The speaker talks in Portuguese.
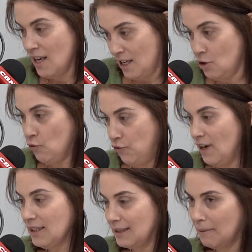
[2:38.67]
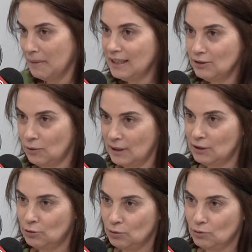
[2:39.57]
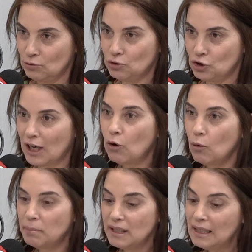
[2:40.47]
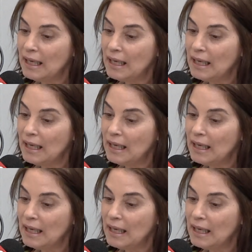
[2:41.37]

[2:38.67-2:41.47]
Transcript: E o fardamento ali do, do Jacobi